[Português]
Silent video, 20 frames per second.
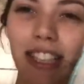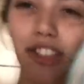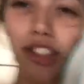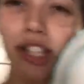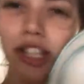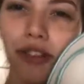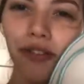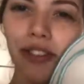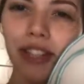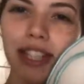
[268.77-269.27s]
de
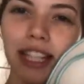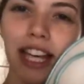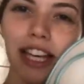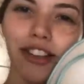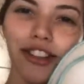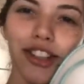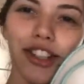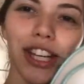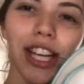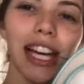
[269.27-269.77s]
São
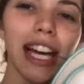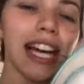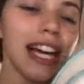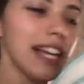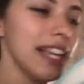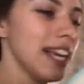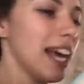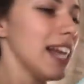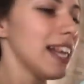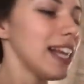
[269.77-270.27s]
Vicente.
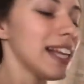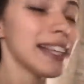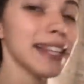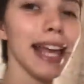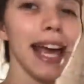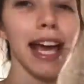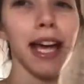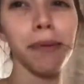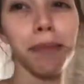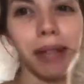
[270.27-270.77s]
E ela é
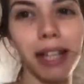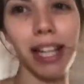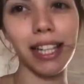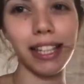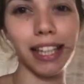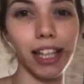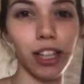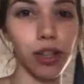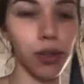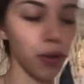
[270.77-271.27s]
térmica
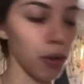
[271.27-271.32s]
dentro.